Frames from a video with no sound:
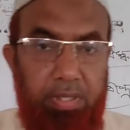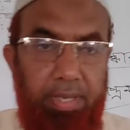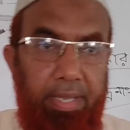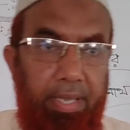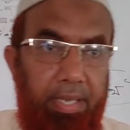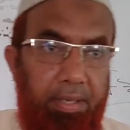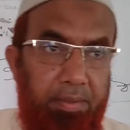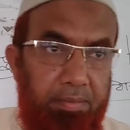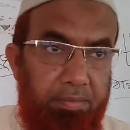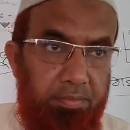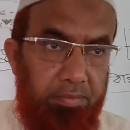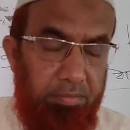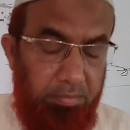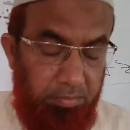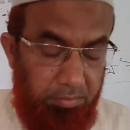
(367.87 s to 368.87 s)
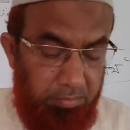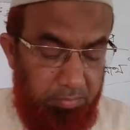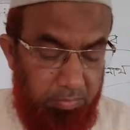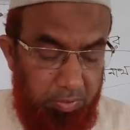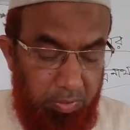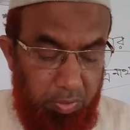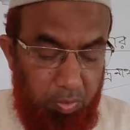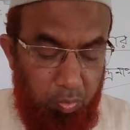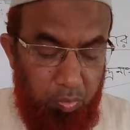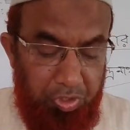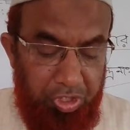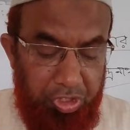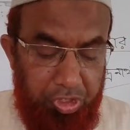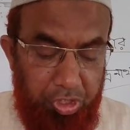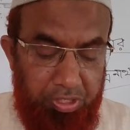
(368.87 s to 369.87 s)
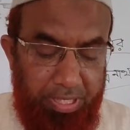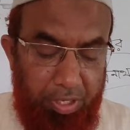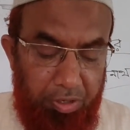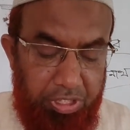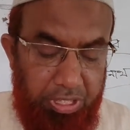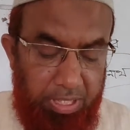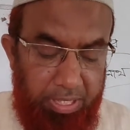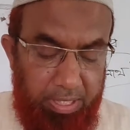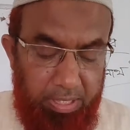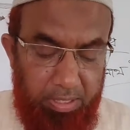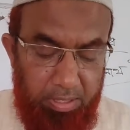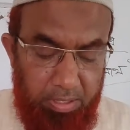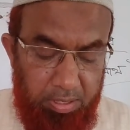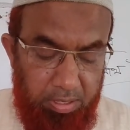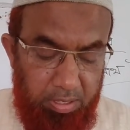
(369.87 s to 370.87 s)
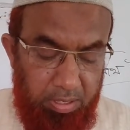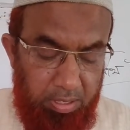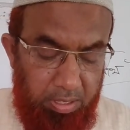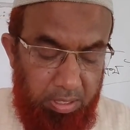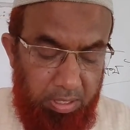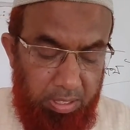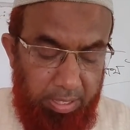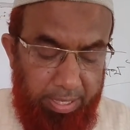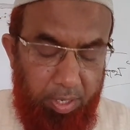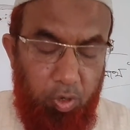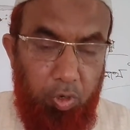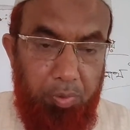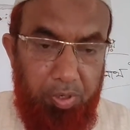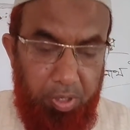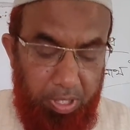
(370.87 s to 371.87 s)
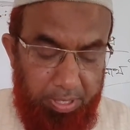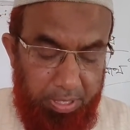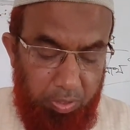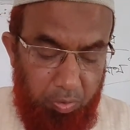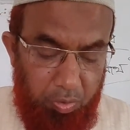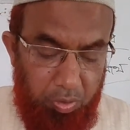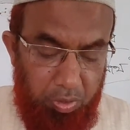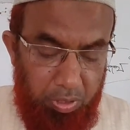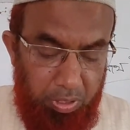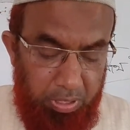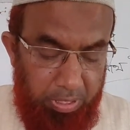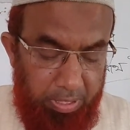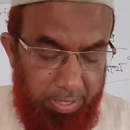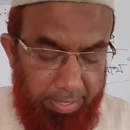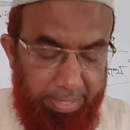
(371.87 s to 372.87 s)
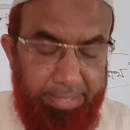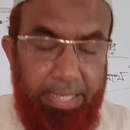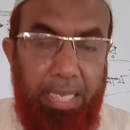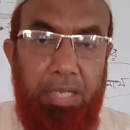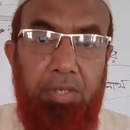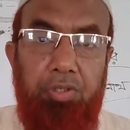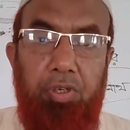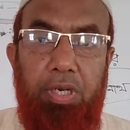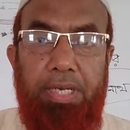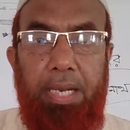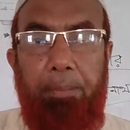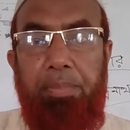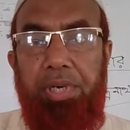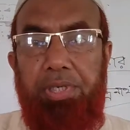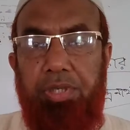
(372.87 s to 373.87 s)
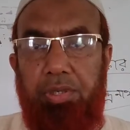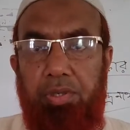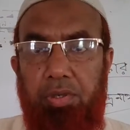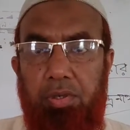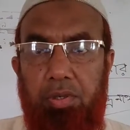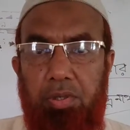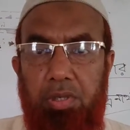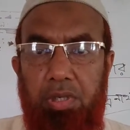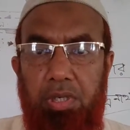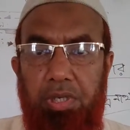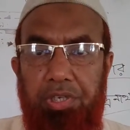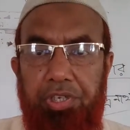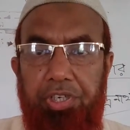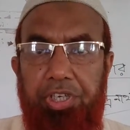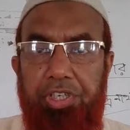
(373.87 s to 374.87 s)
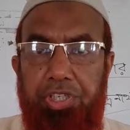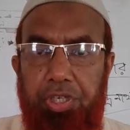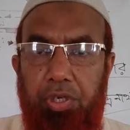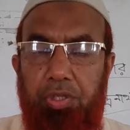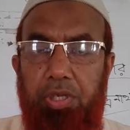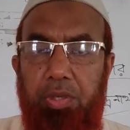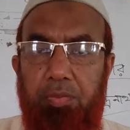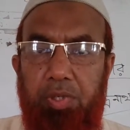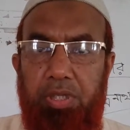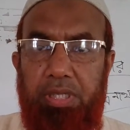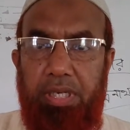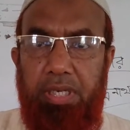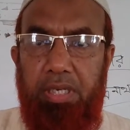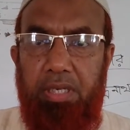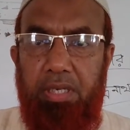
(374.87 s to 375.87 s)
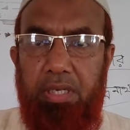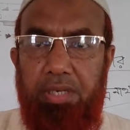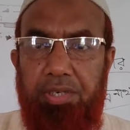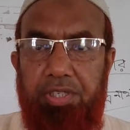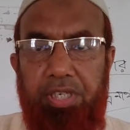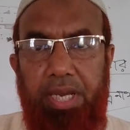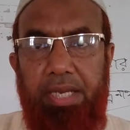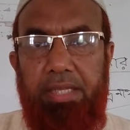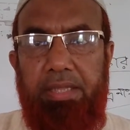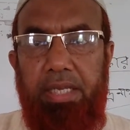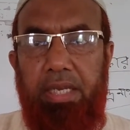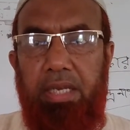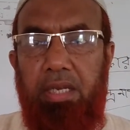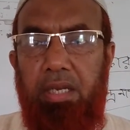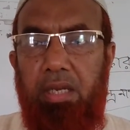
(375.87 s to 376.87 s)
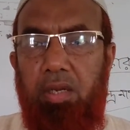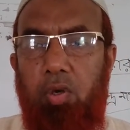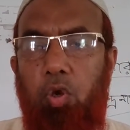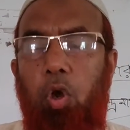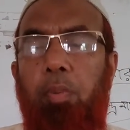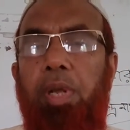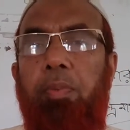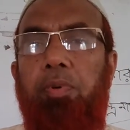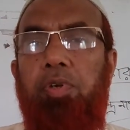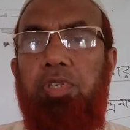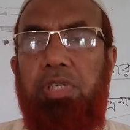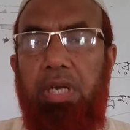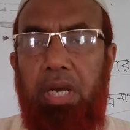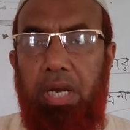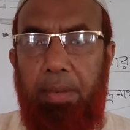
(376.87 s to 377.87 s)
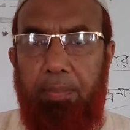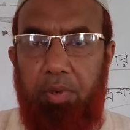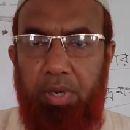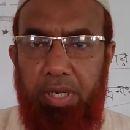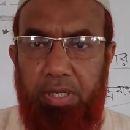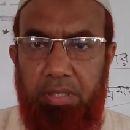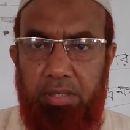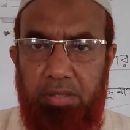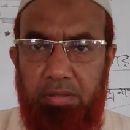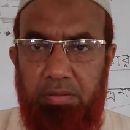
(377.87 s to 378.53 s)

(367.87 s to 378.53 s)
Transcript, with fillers: তিনি উনিশশো সালে এই রবীন্দ্রনাথ ঠাকুর গীতাঞ্জলি কাব্যের জন্য এশীয়দের মধ্যে সাহিত্যে নোবেল পুরস্কার লাভ করেন